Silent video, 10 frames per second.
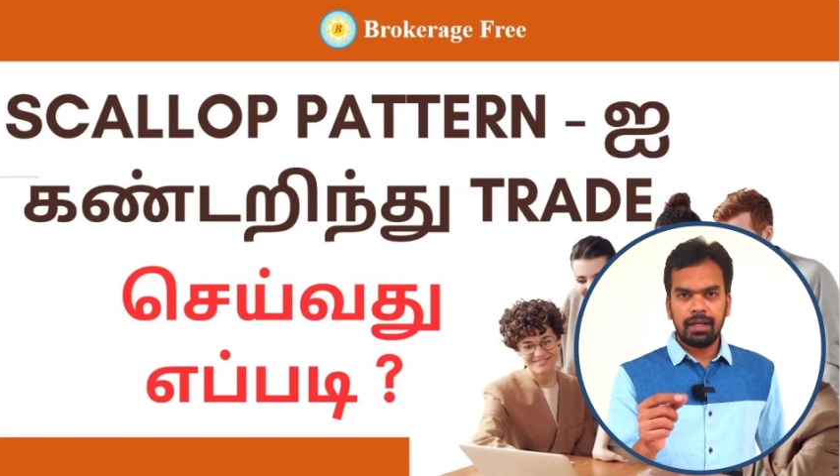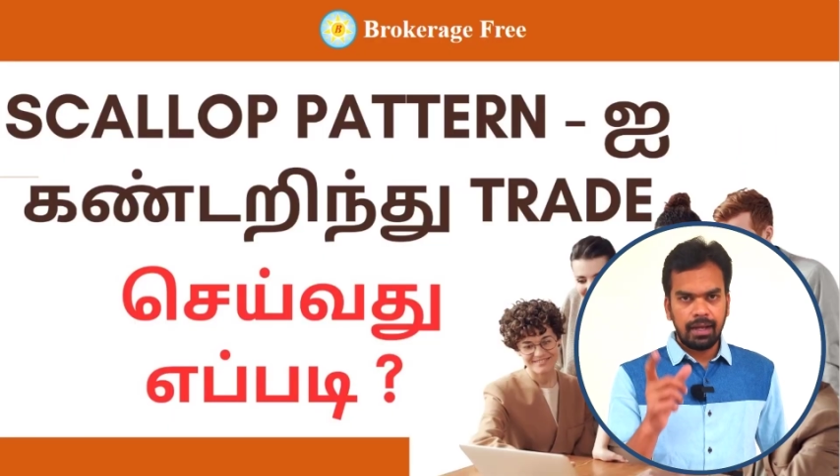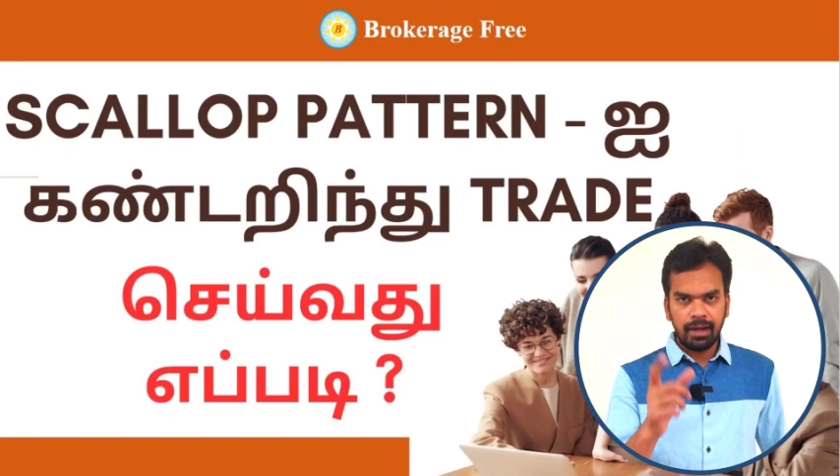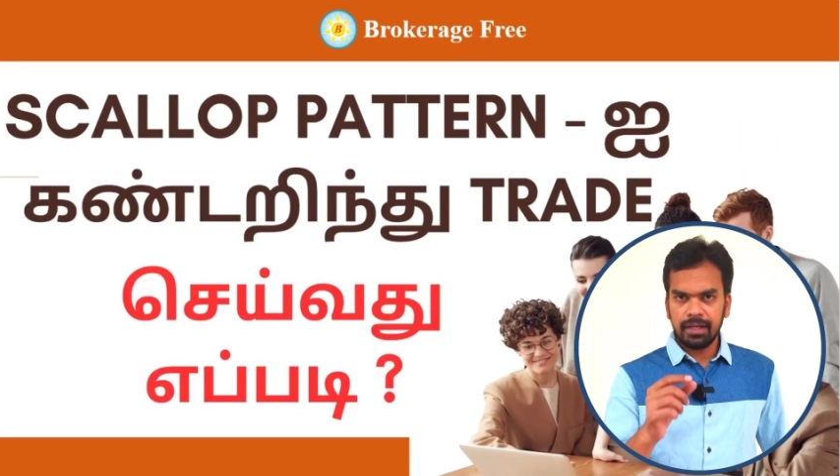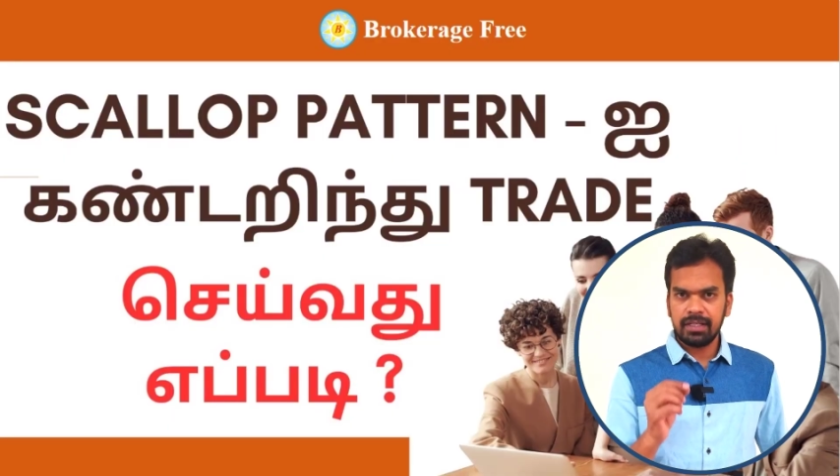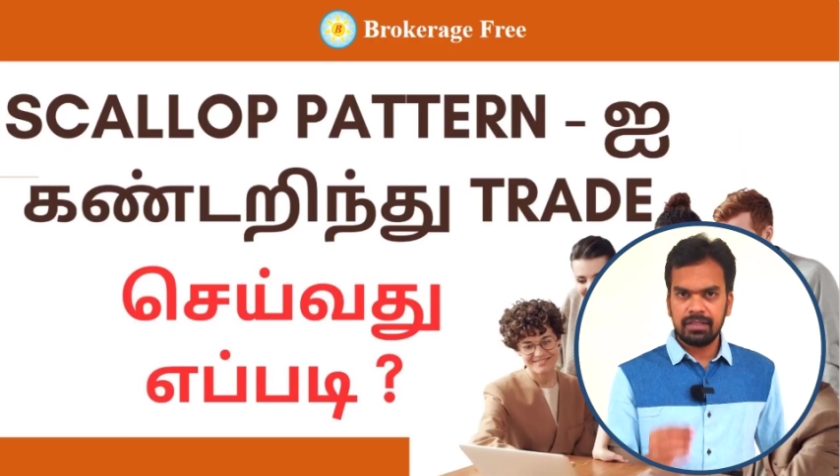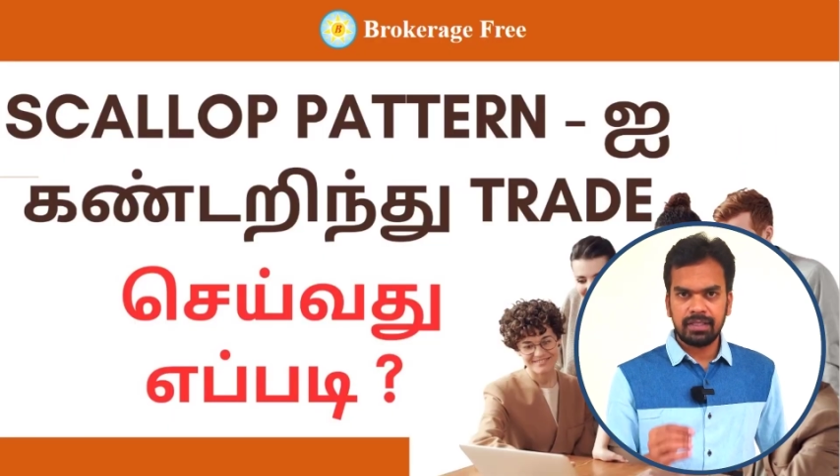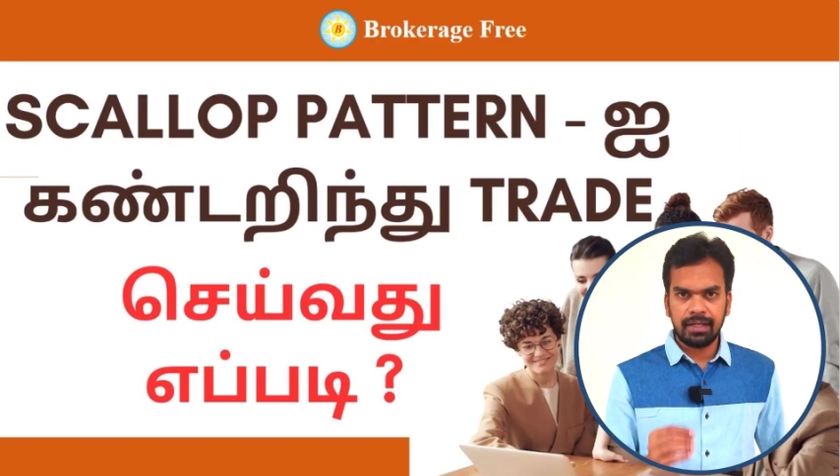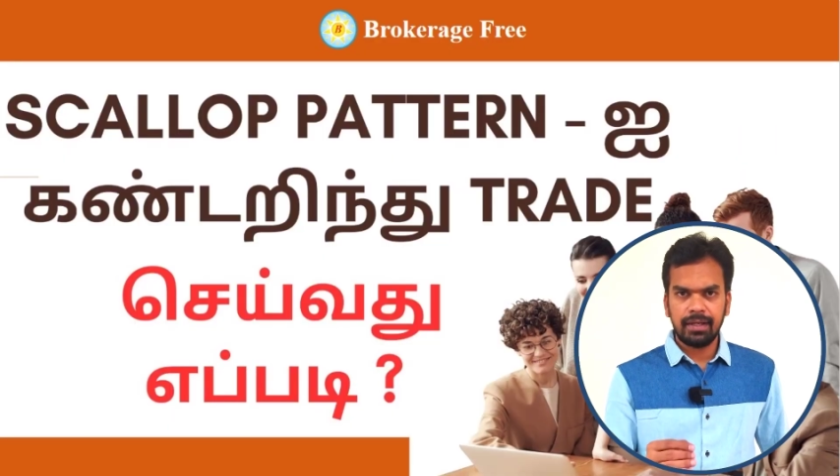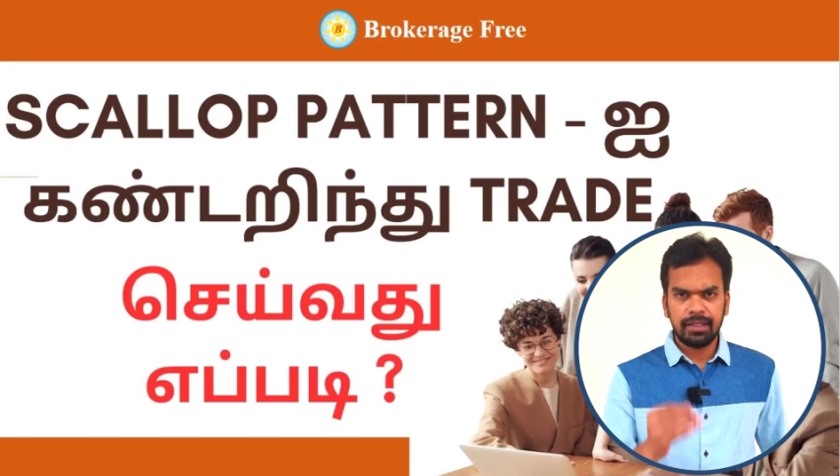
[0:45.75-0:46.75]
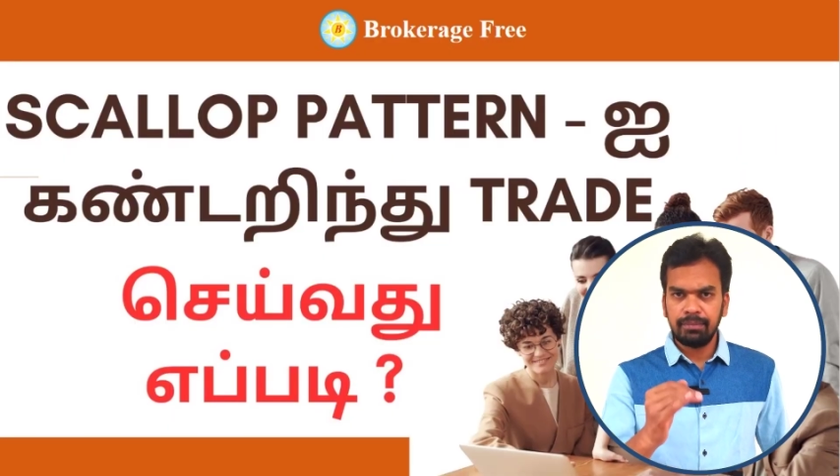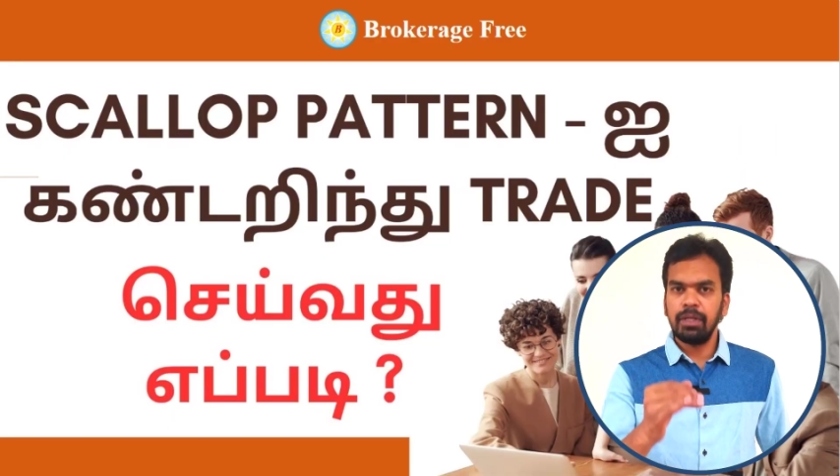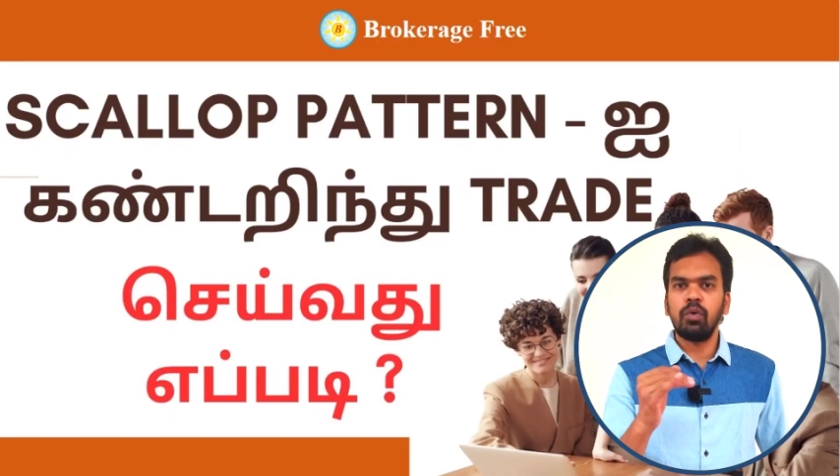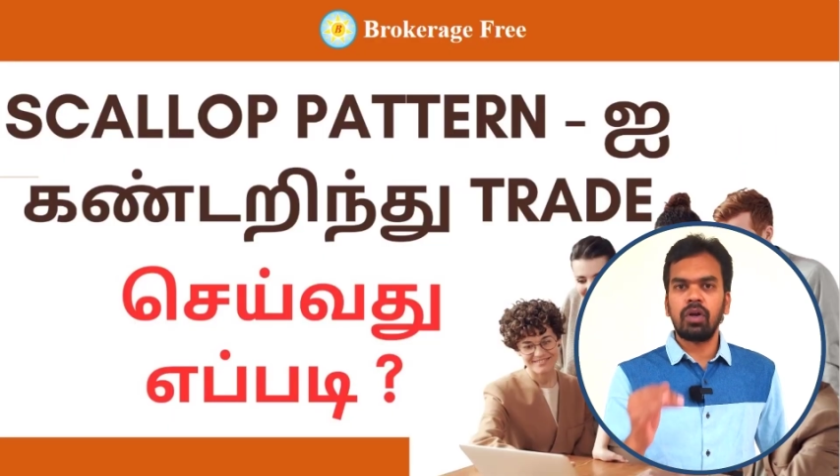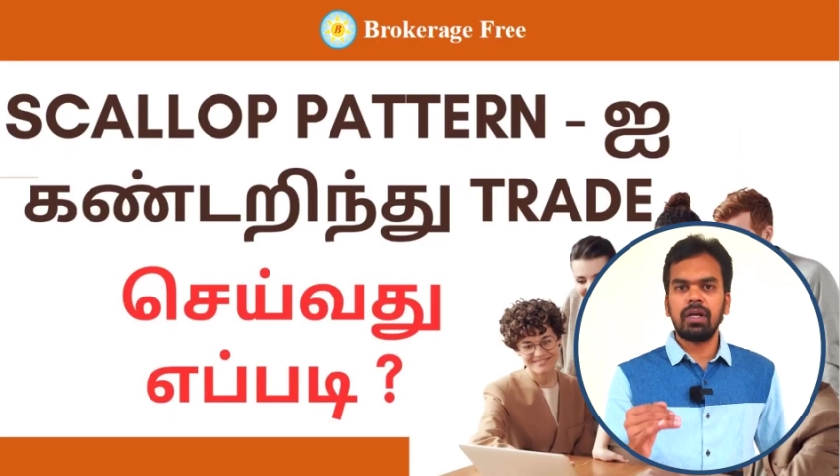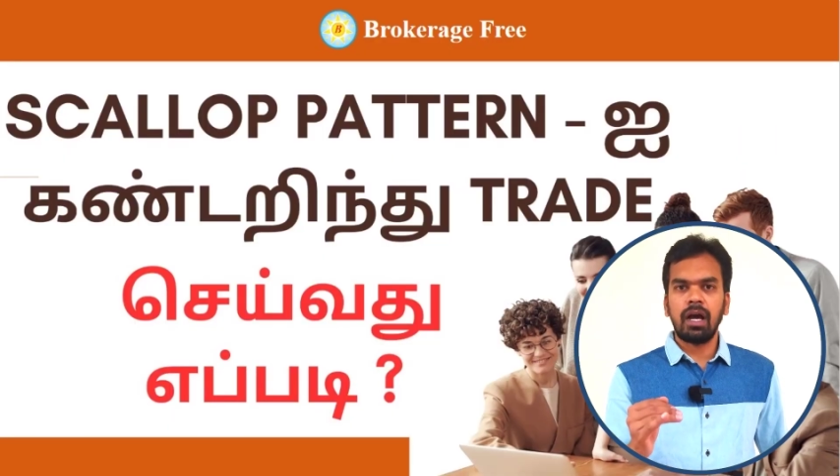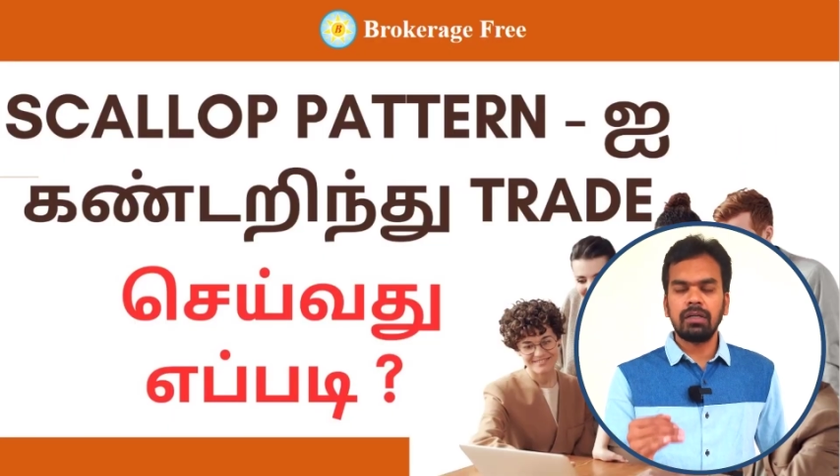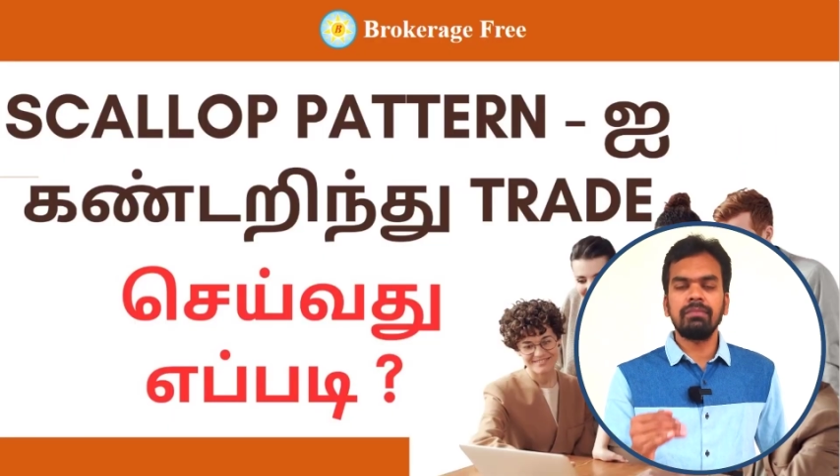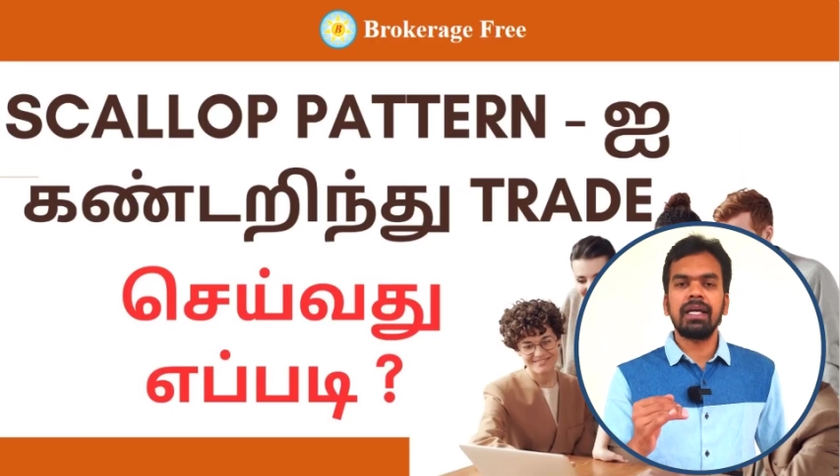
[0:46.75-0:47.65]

கண்டிஷன்ஸ் என்ன அது எப்படி ஒர்க் ஆகும்